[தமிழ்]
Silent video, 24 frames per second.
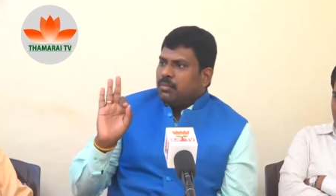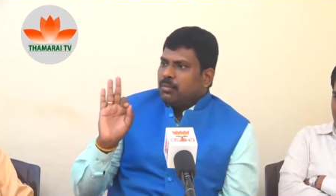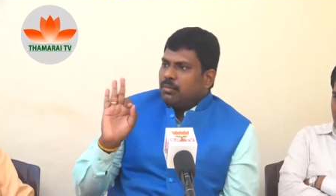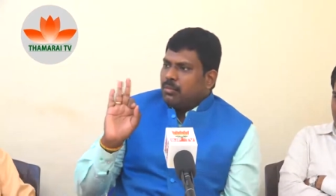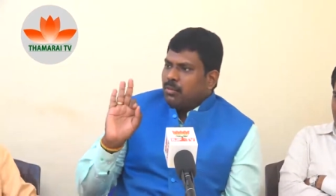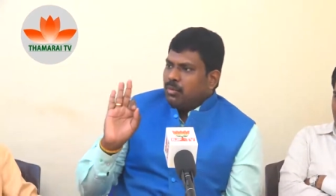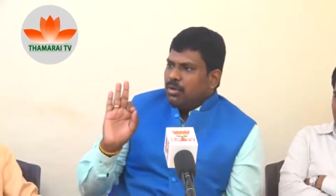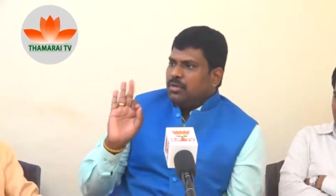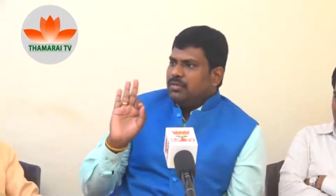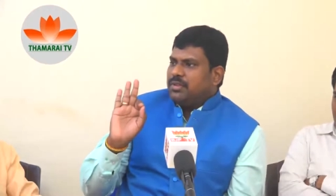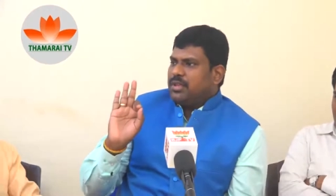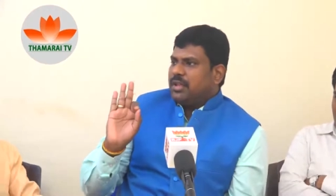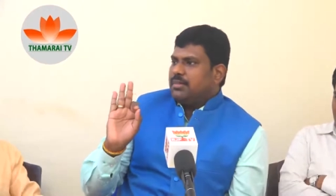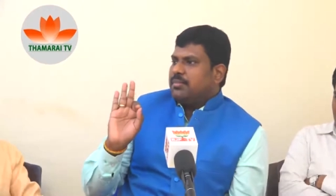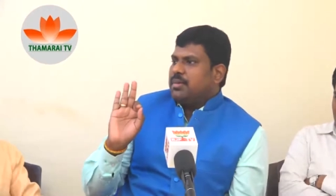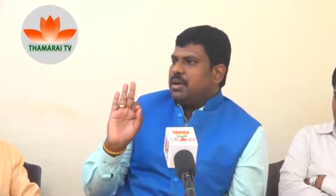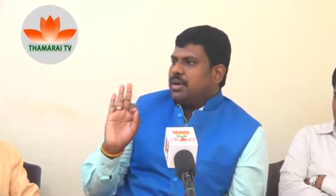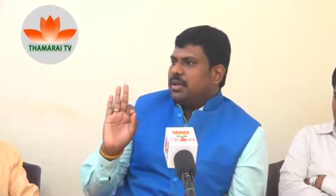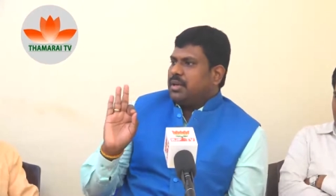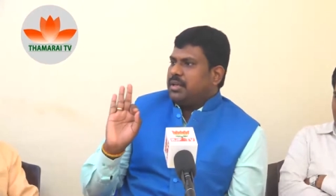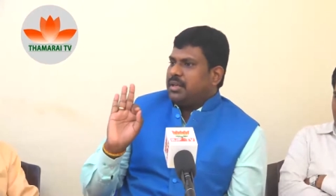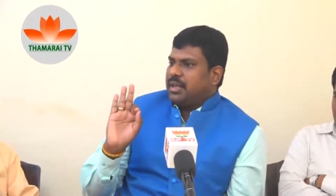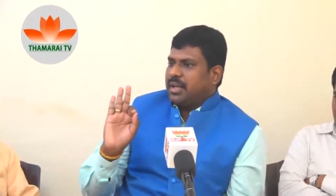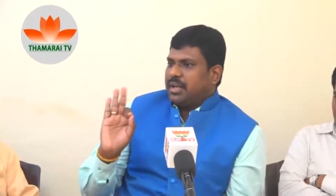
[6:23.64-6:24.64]
மூணு
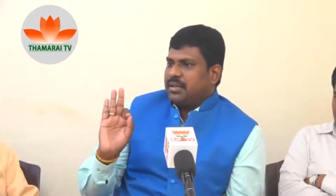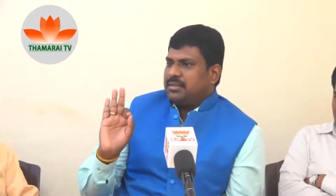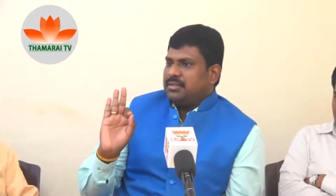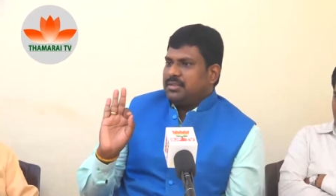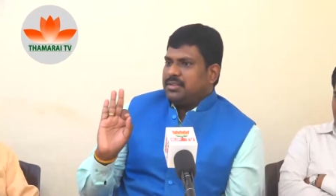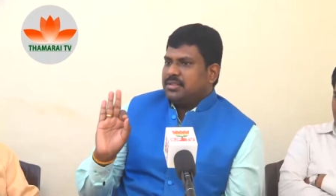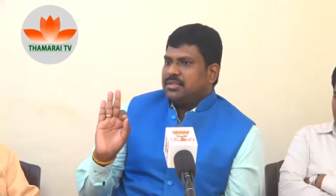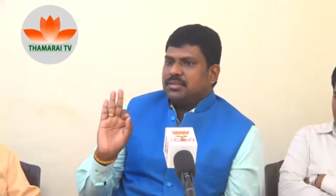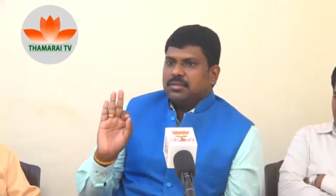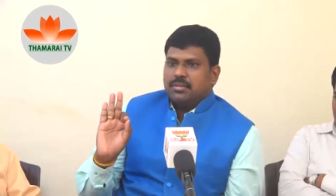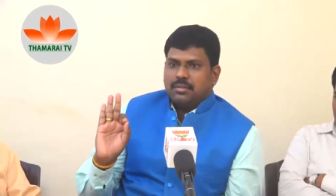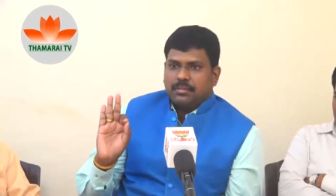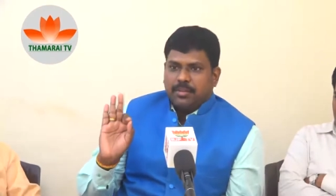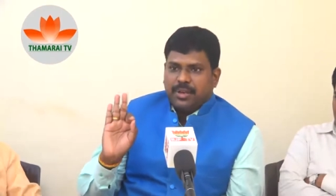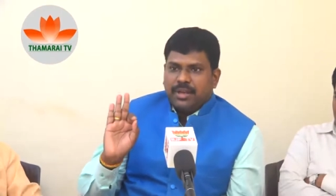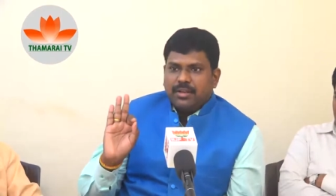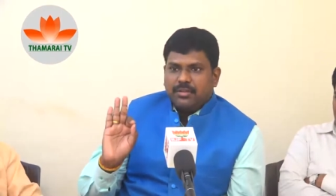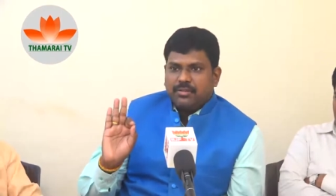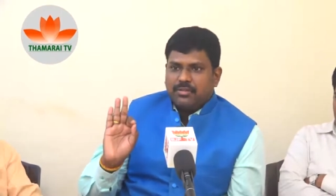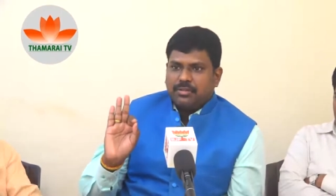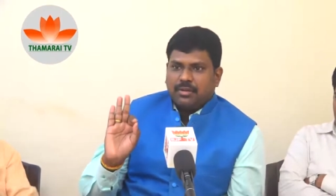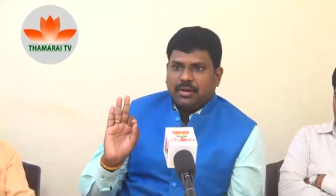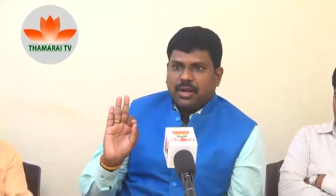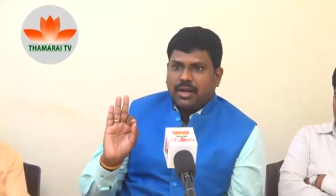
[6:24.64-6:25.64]
விதமான டாக்ஸஸ்
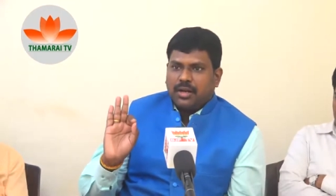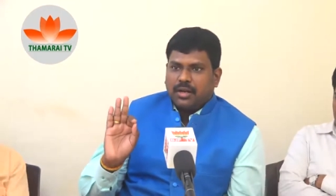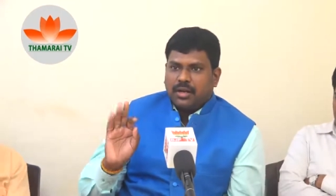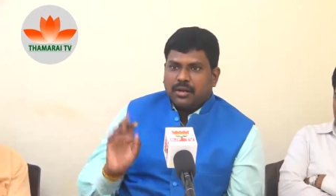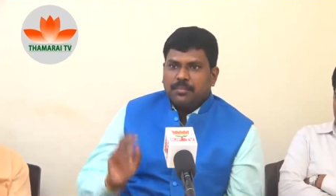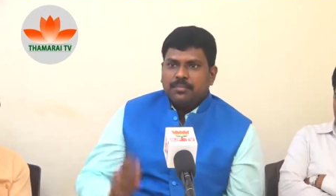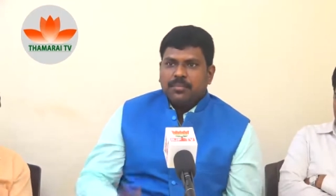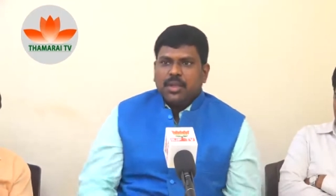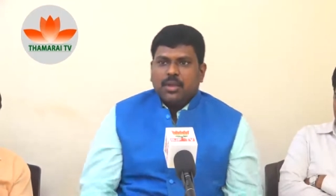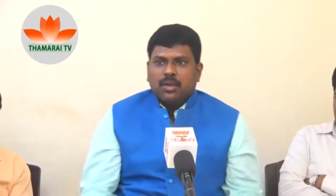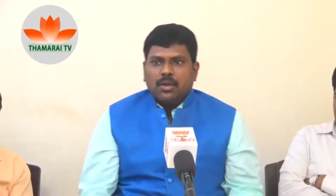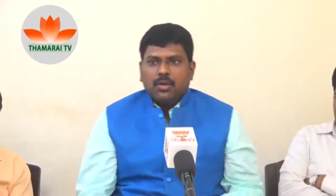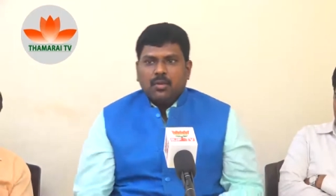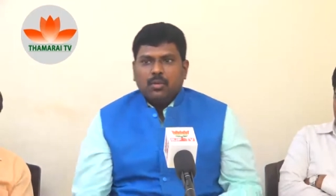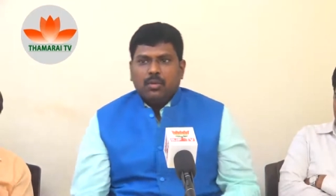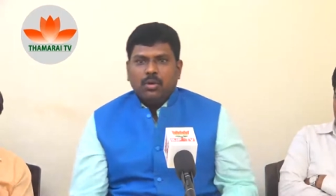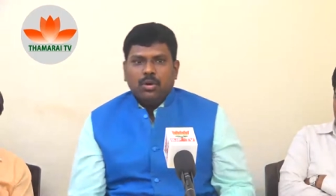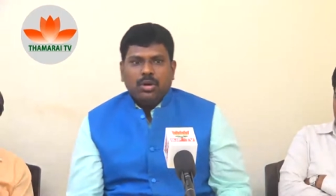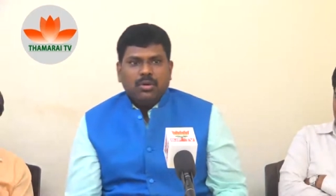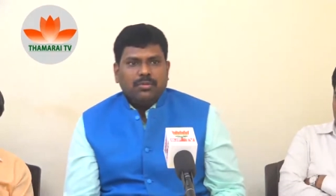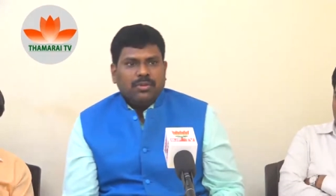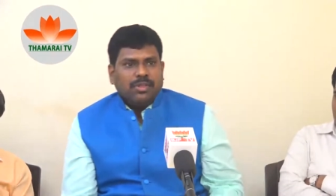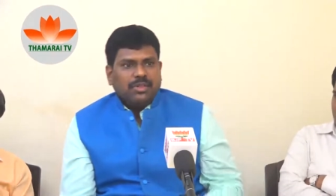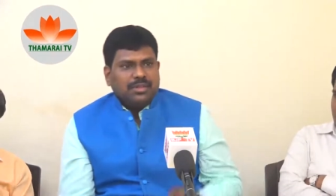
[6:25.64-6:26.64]
பேர் சொல்கிறாங்க
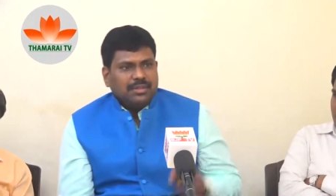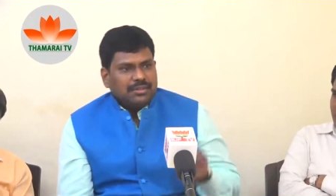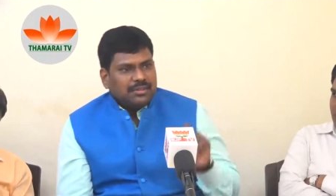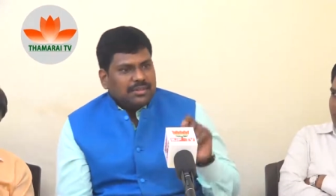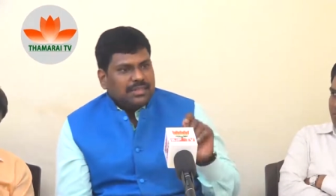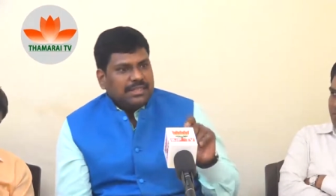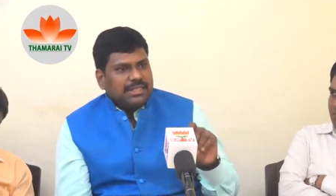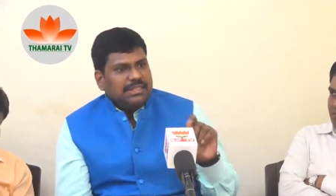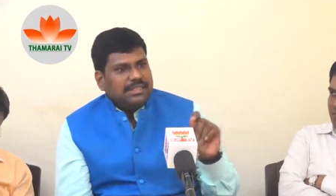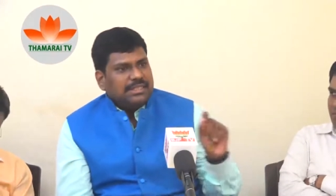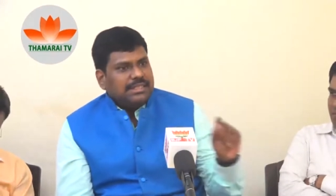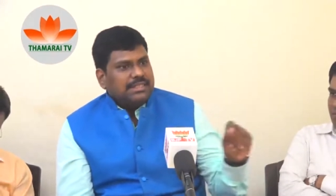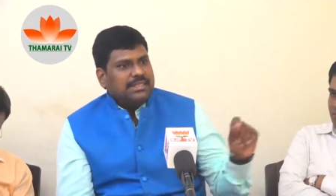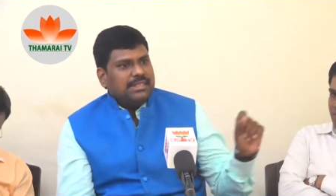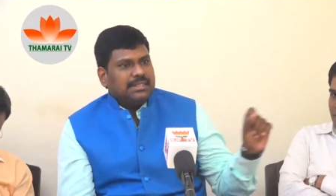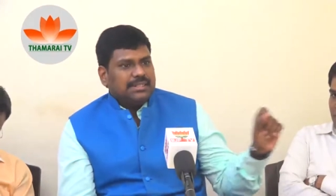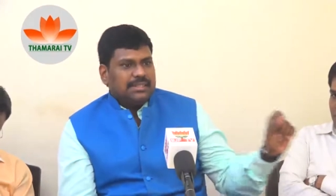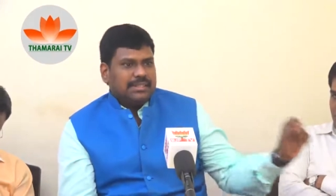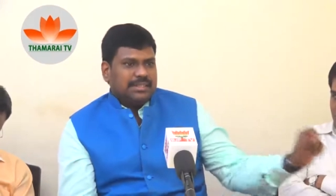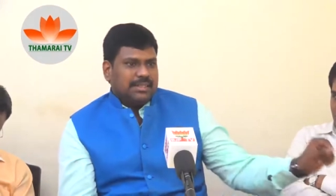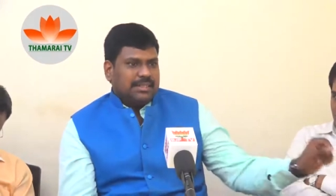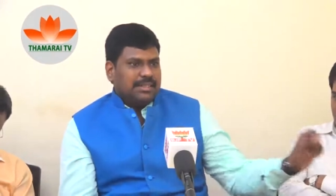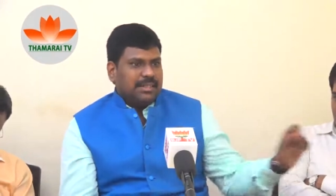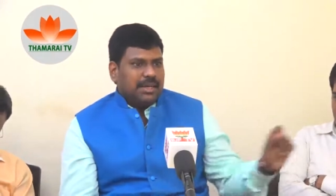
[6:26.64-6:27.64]
ஒன்று வந்து
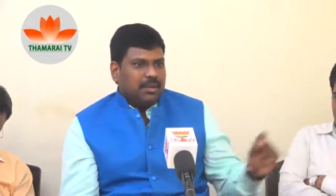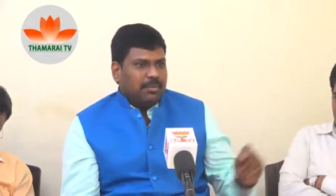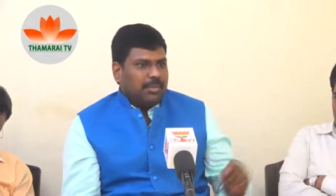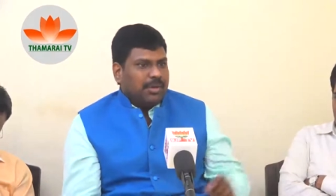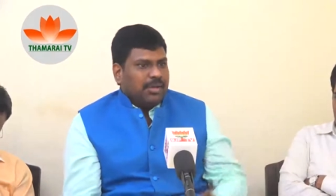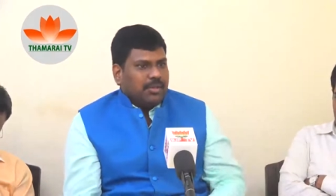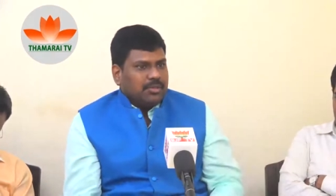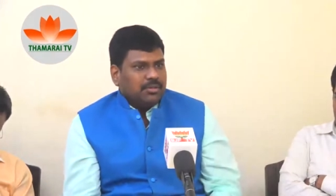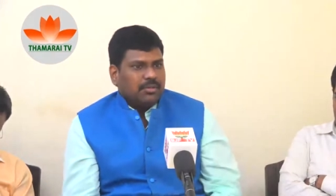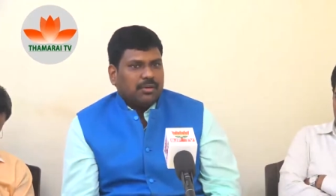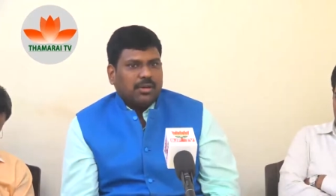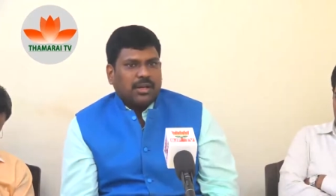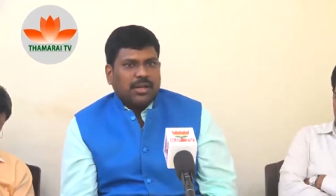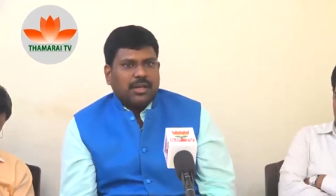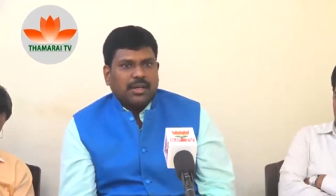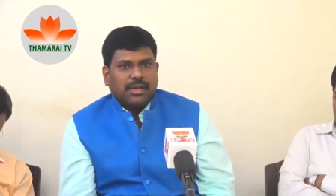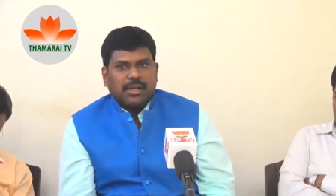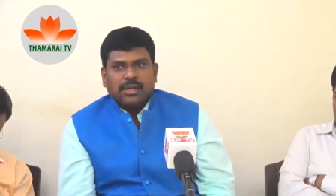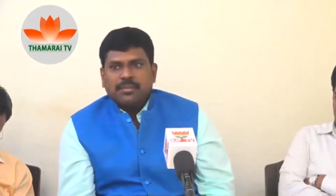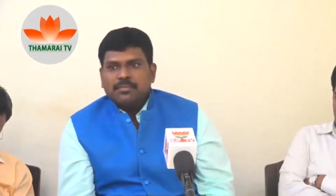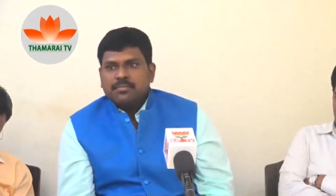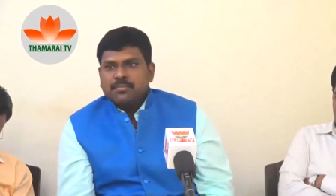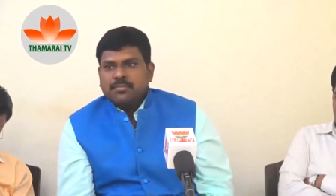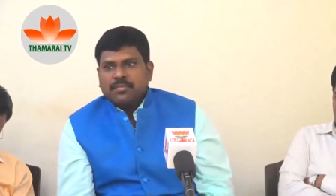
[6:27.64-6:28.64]
சிஜிஎஸ்டி அப்படின்னு சொல்கிறாங்க